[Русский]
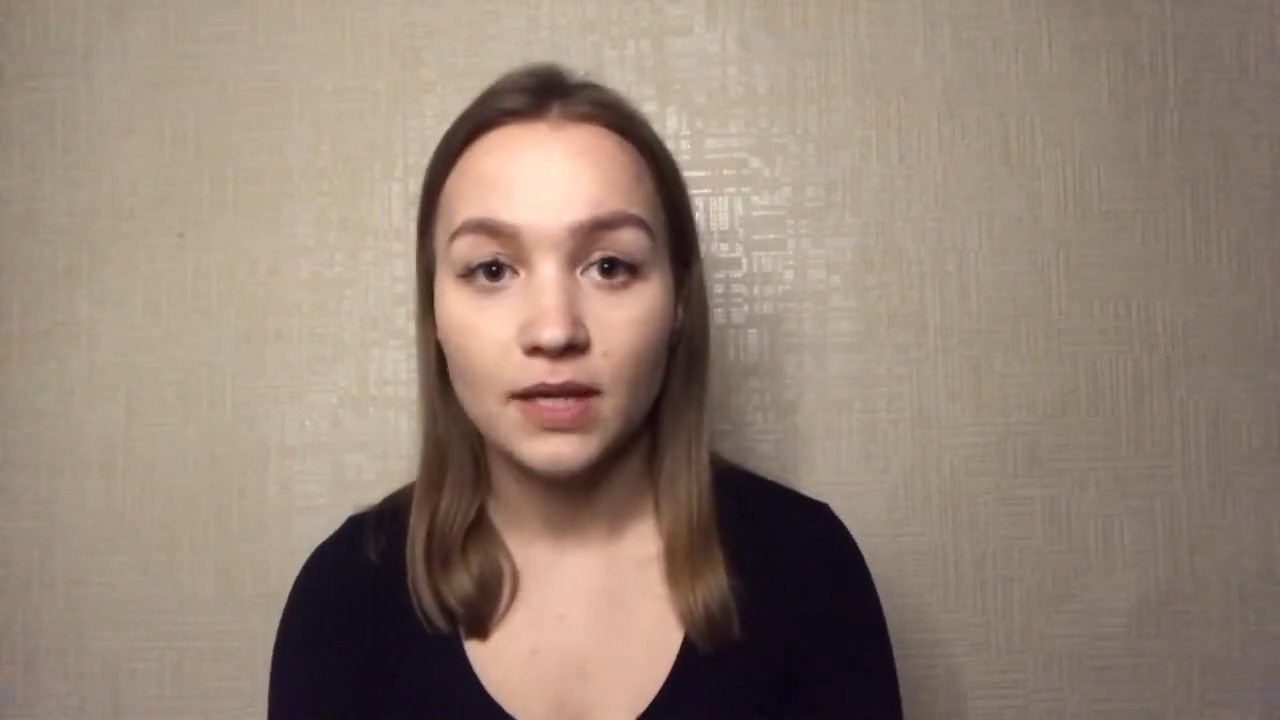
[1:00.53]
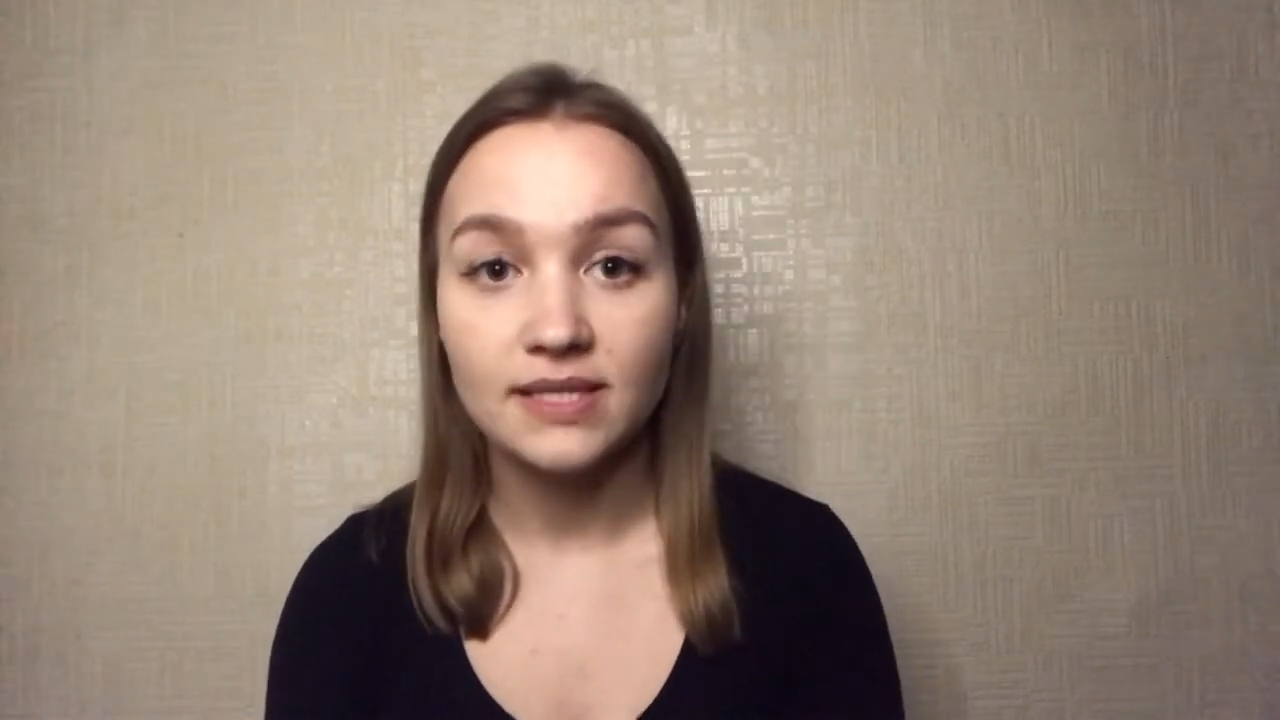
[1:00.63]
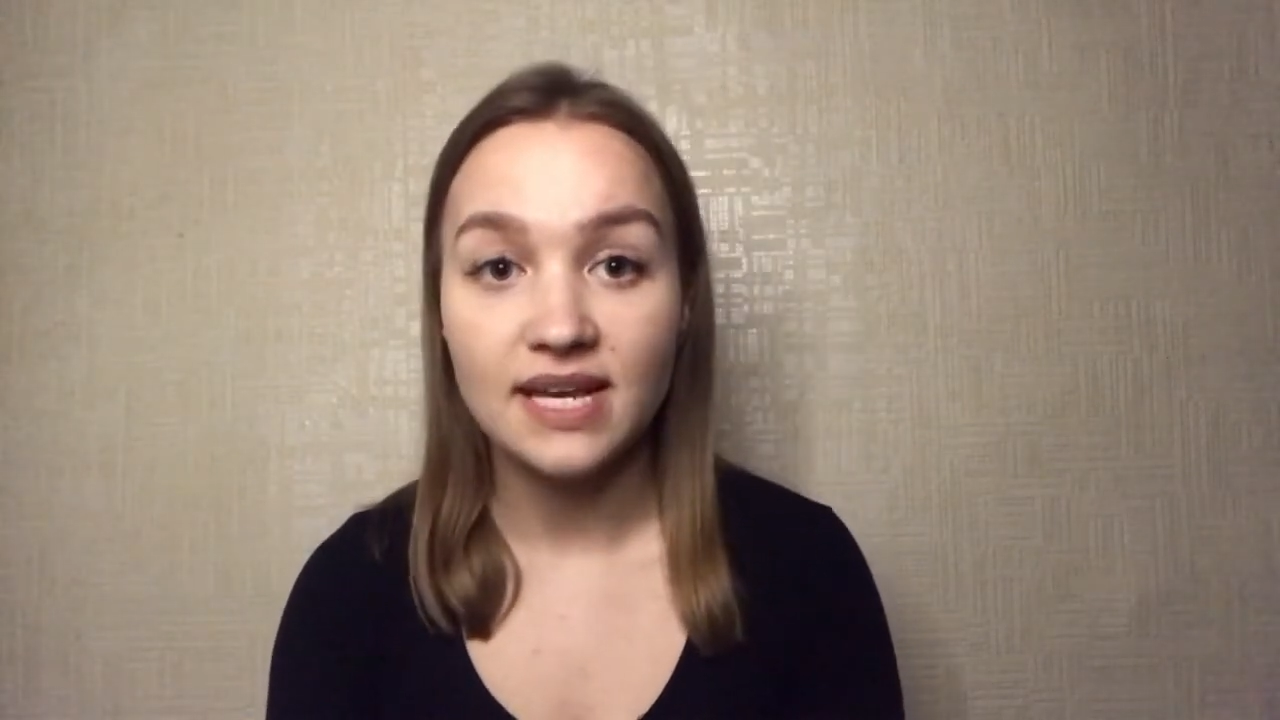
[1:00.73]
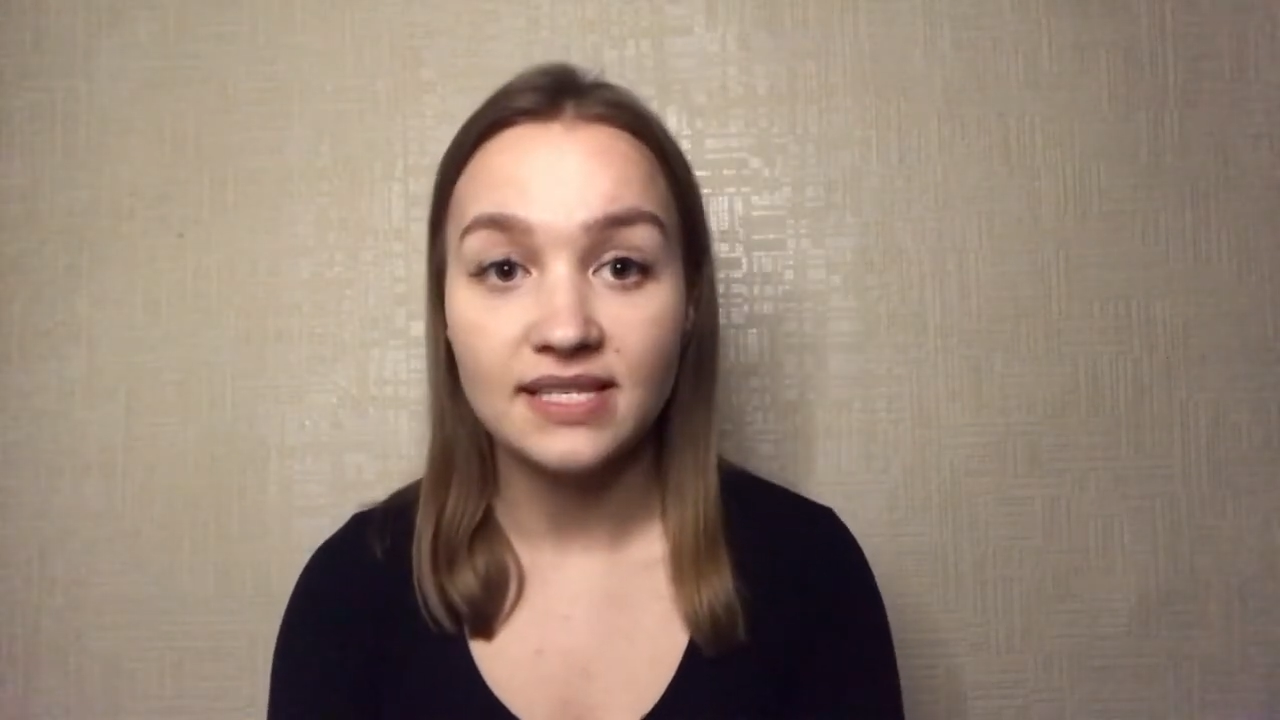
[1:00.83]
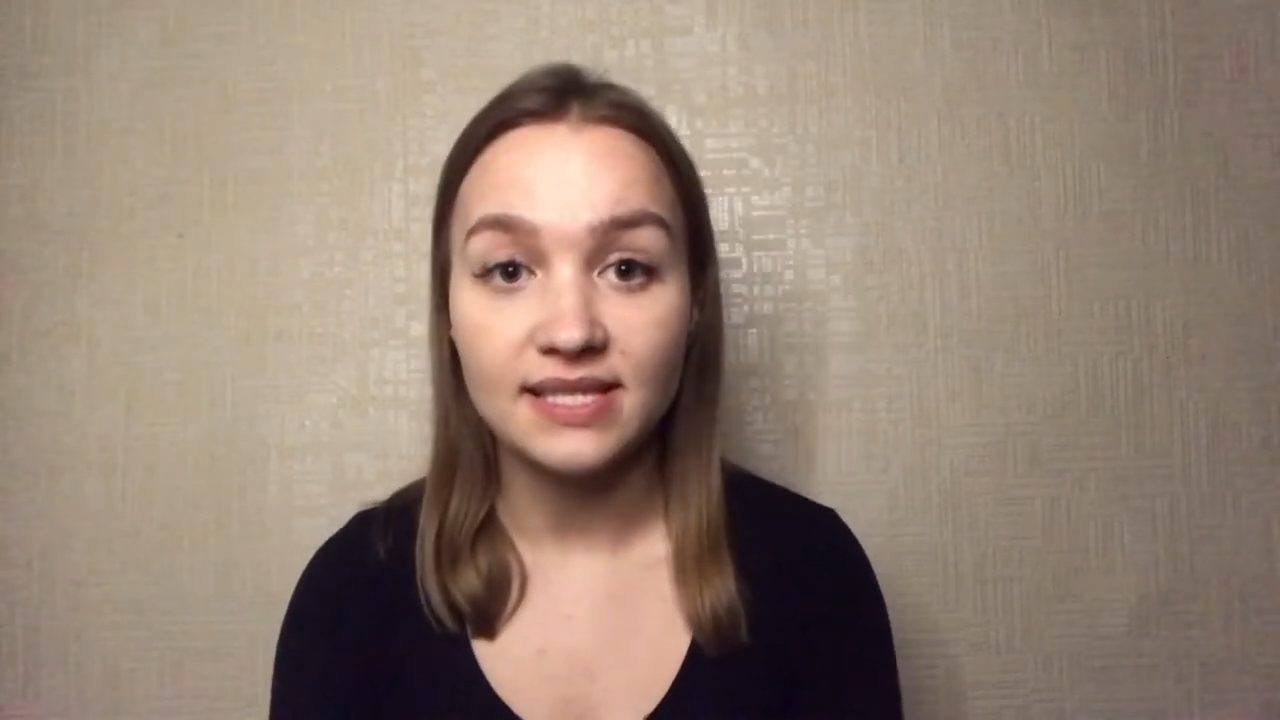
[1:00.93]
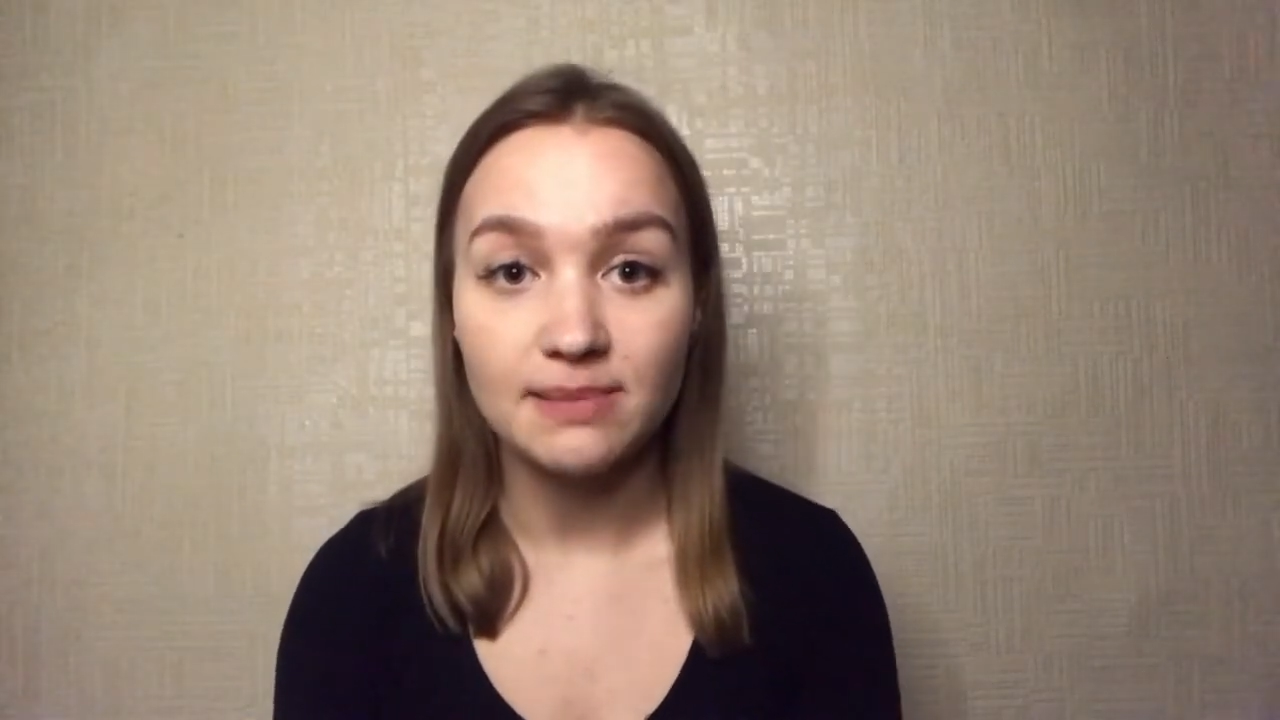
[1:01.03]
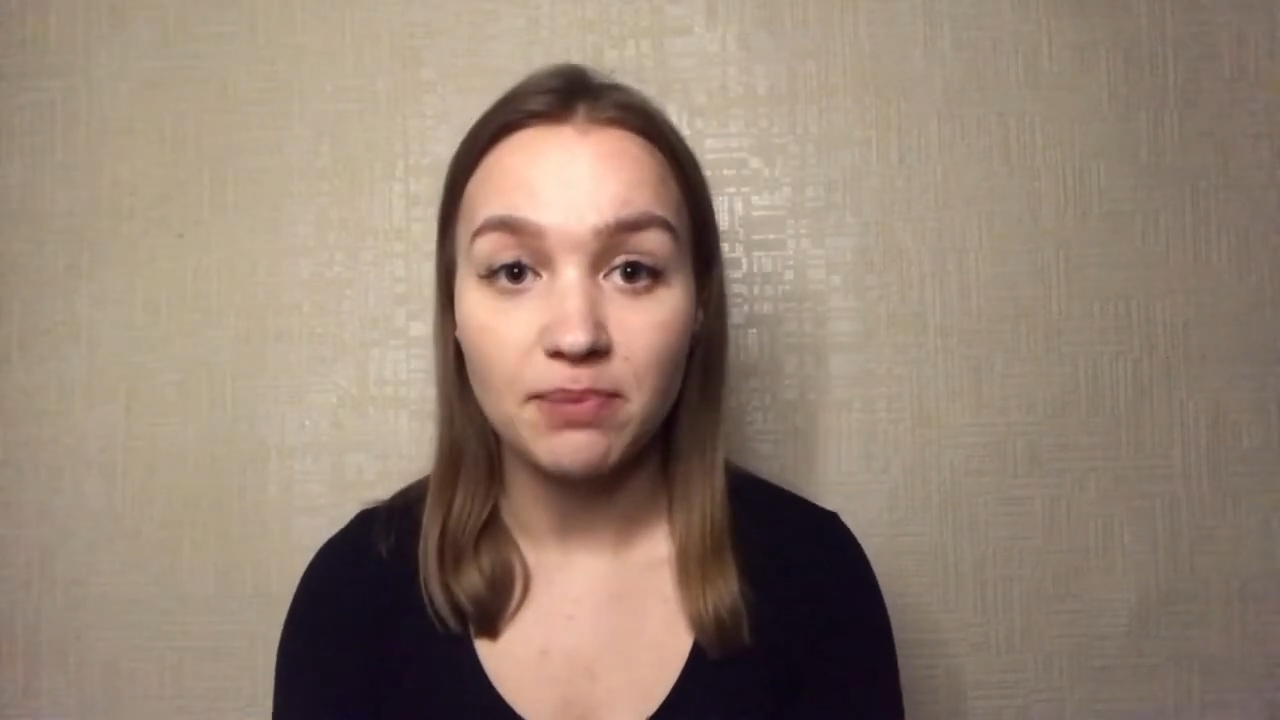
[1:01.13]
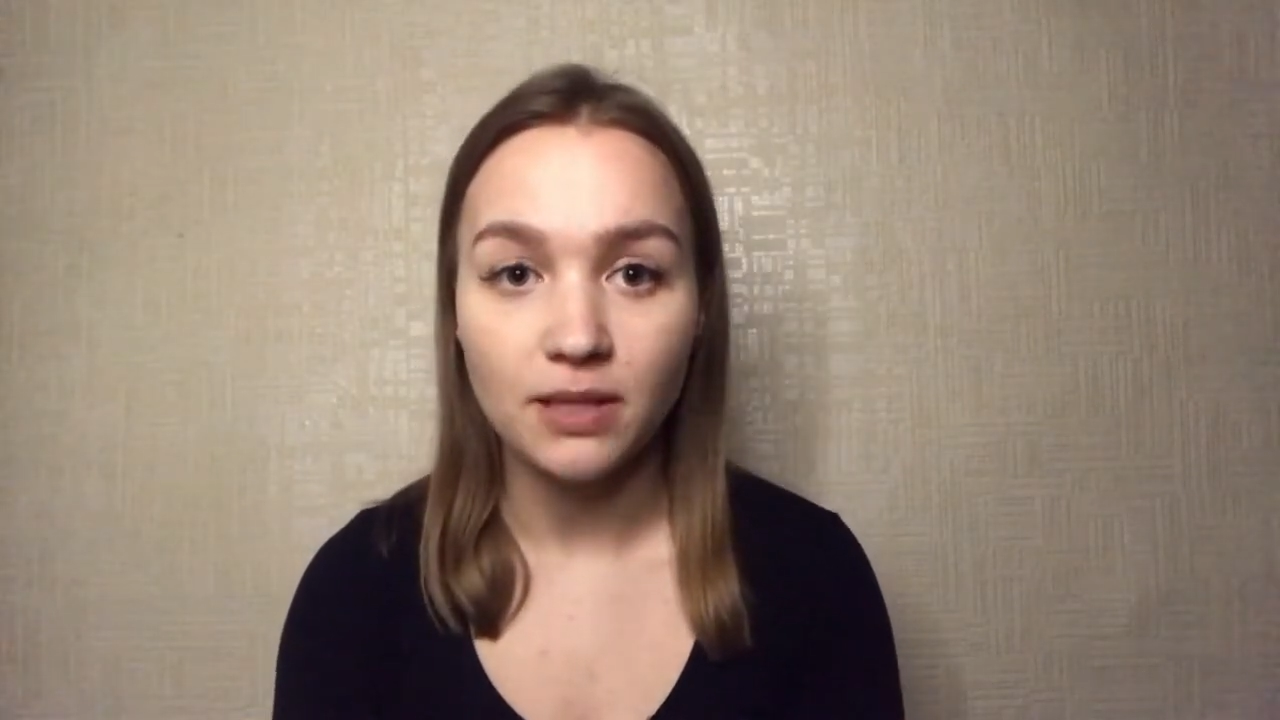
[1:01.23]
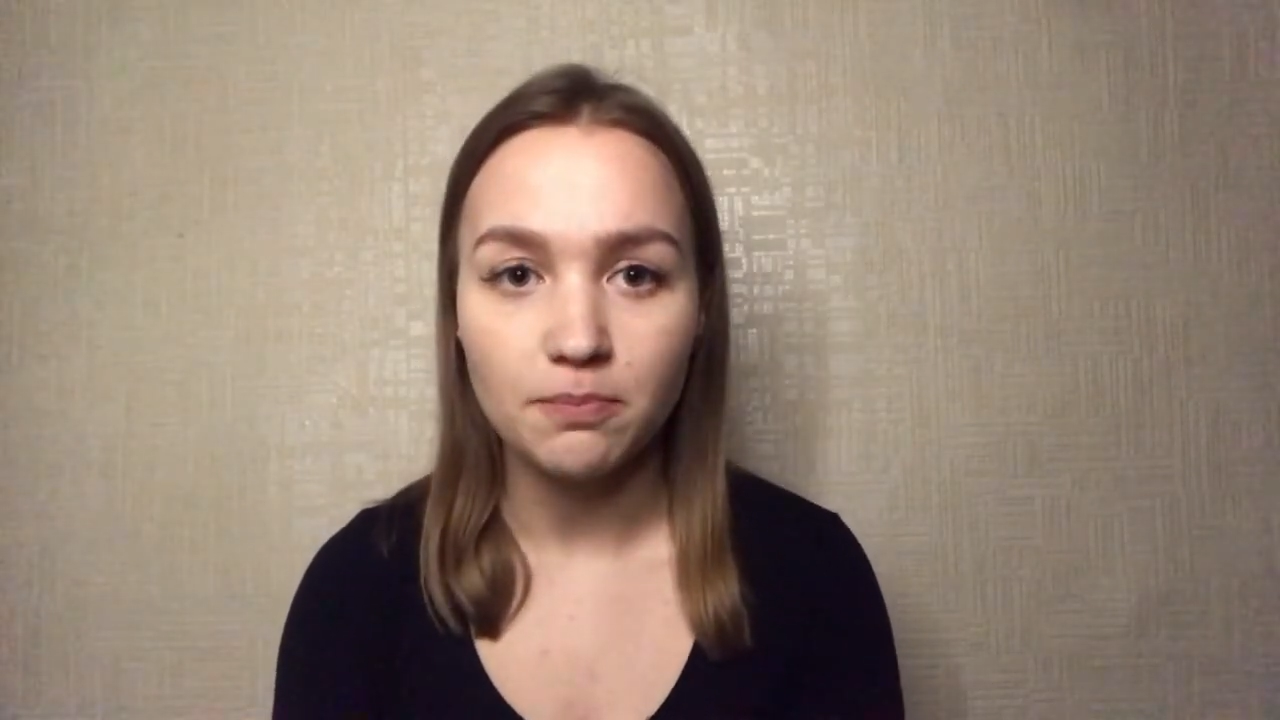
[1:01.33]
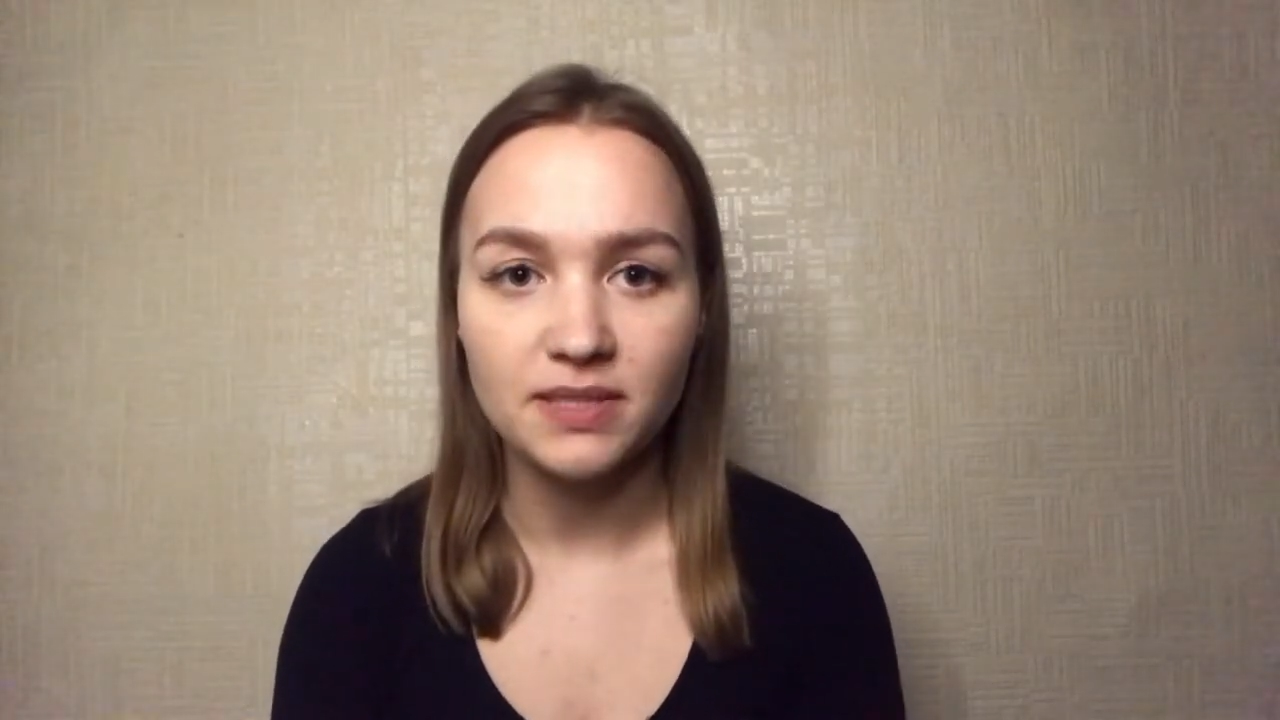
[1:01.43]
Дядя Степан,